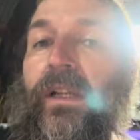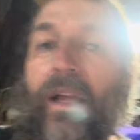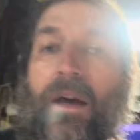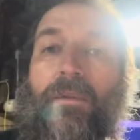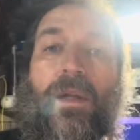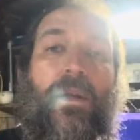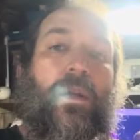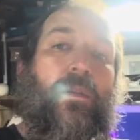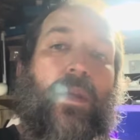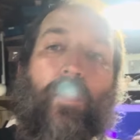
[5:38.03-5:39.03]
lá,
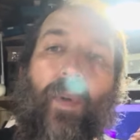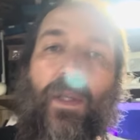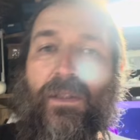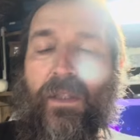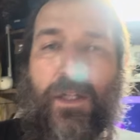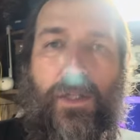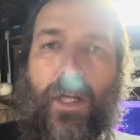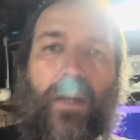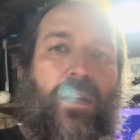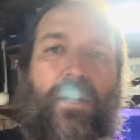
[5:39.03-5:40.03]
depois
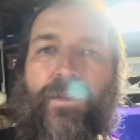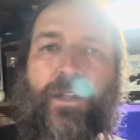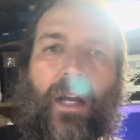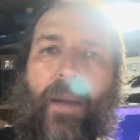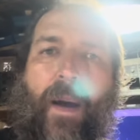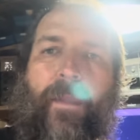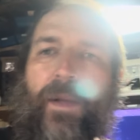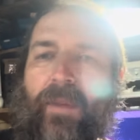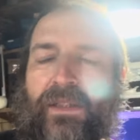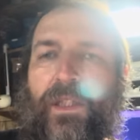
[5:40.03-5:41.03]
lixando ele, fazendo
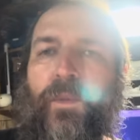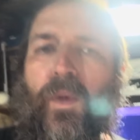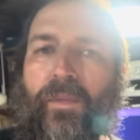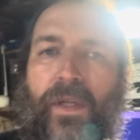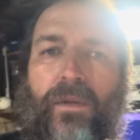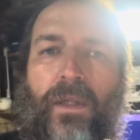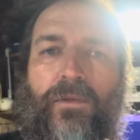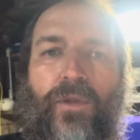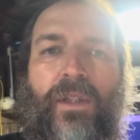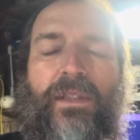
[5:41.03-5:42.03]
acabamento, passando bombril, né? Os
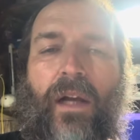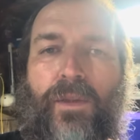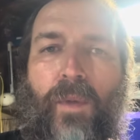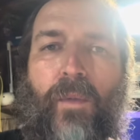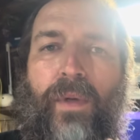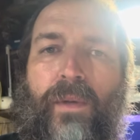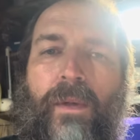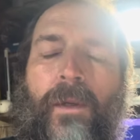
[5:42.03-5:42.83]
dois sacos de bombril.